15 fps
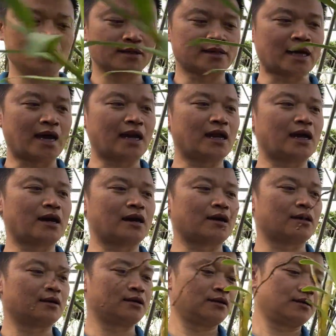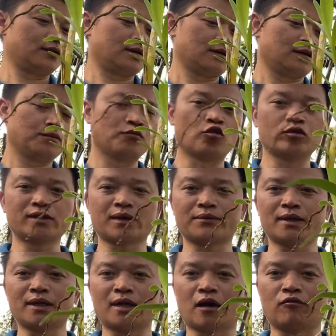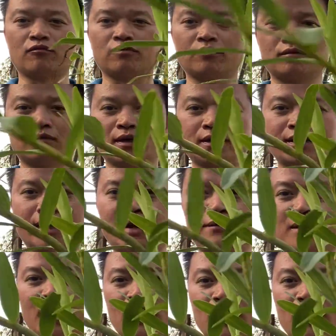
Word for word: giá là 400.000 đồng anh chị em nhé